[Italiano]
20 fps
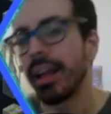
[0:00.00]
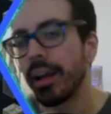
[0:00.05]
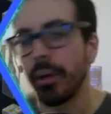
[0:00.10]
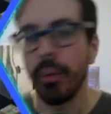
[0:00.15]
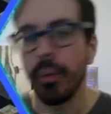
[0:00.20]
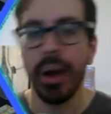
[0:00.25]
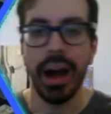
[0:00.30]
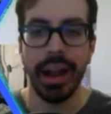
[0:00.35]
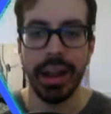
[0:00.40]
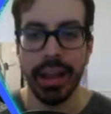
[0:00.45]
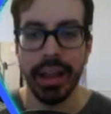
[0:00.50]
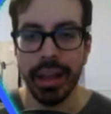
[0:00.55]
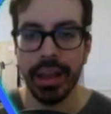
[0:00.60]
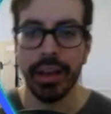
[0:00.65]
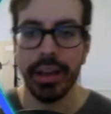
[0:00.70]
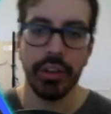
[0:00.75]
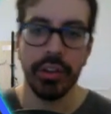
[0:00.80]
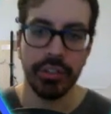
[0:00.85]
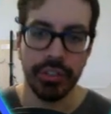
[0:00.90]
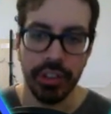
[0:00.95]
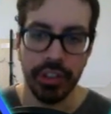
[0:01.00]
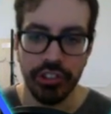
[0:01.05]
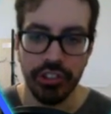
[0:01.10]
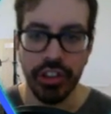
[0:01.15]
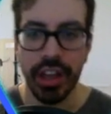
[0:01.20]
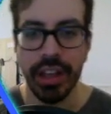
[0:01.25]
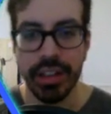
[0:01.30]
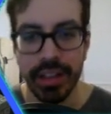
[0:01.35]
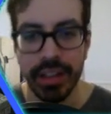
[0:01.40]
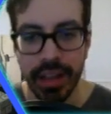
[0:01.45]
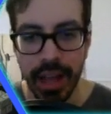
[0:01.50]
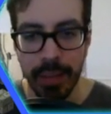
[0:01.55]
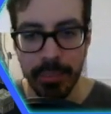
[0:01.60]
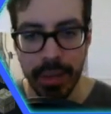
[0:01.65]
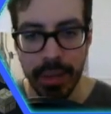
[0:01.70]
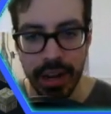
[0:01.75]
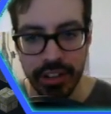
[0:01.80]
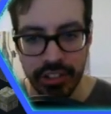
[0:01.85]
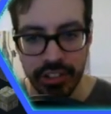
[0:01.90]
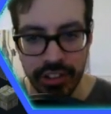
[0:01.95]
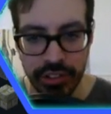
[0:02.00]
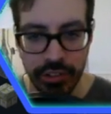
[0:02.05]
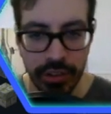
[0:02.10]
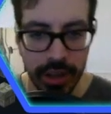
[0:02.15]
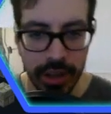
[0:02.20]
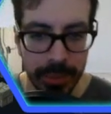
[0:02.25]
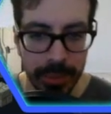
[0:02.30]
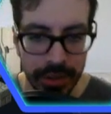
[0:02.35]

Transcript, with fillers: quale cosa si accende, cambia l'accensione, capito?